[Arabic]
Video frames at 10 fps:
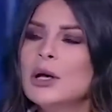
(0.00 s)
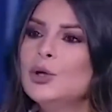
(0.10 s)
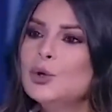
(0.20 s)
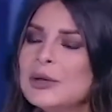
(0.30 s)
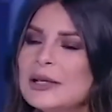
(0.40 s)

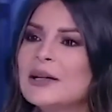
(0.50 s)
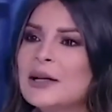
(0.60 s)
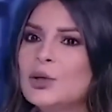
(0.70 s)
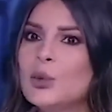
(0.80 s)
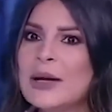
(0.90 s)
يريد
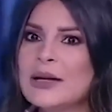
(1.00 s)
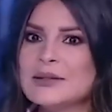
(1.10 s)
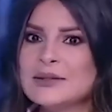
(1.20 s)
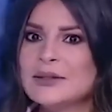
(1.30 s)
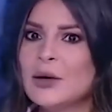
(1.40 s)
ان
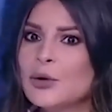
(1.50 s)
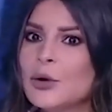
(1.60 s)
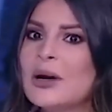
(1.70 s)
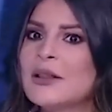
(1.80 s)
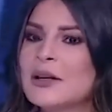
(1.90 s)
يمارس
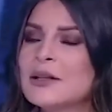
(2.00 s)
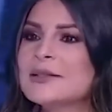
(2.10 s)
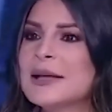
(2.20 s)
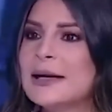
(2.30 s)
دوره الذي نص